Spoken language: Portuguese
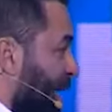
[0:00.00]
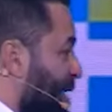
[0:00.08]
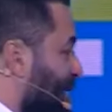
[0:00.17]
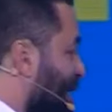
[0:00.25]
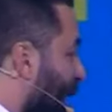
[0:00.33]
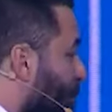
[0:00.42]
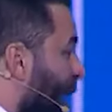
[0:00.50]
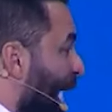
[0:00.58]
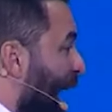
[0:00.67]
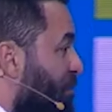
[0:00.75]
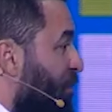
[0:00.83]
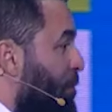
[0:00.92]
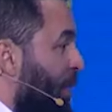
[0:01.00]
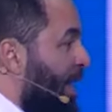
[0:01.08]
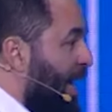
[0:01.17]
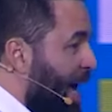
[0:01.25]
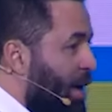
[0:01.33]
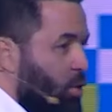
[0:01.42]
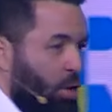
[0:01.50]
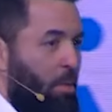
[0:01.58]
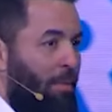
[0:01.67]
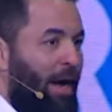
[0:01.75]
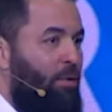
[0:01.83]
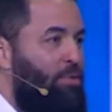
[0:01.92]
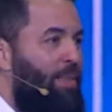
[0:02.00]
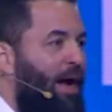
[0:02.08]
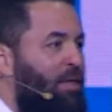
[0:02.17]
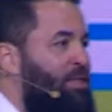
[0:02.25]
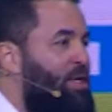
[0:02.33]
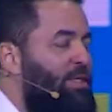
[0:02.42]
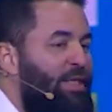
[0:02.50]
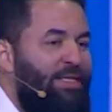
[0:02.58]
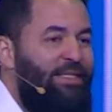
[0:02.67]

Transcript: CPF pequeno, como o Marcos Marques diz, né?